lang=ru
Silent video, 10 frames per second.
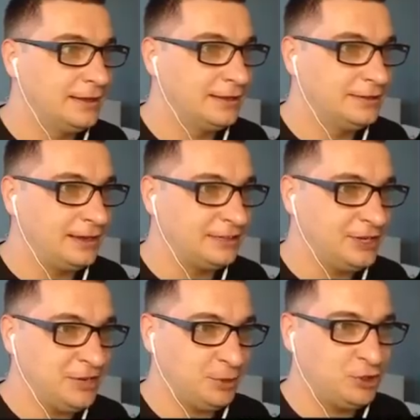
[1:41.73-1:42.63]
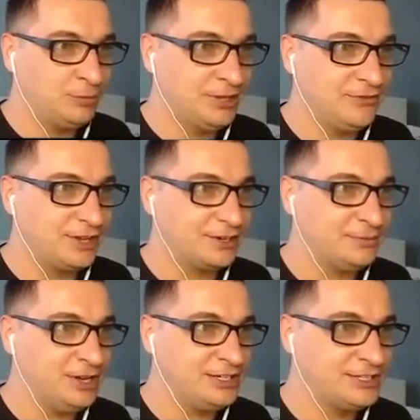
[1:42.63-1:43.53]
Так, давайте пойдем наверх. Говорить.
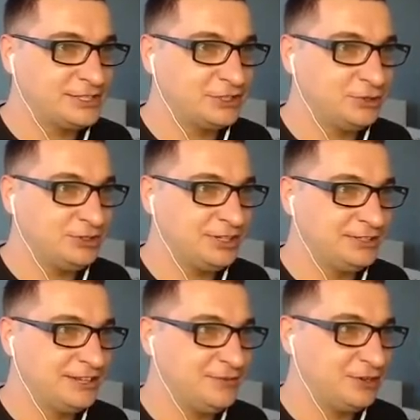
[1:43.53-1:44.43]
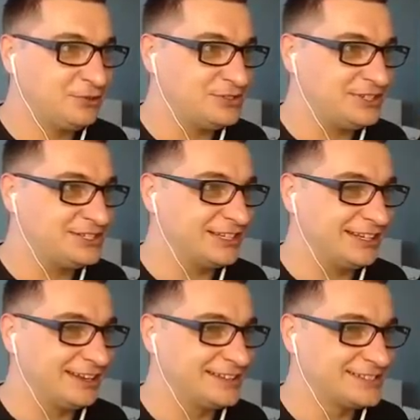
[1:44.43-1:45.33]
Мне кажется, кто там наверху здесь
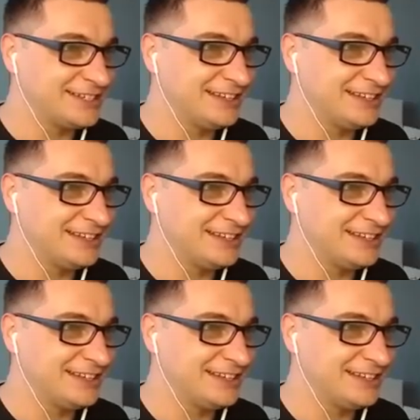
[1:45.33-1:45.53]
заныкался. Мистер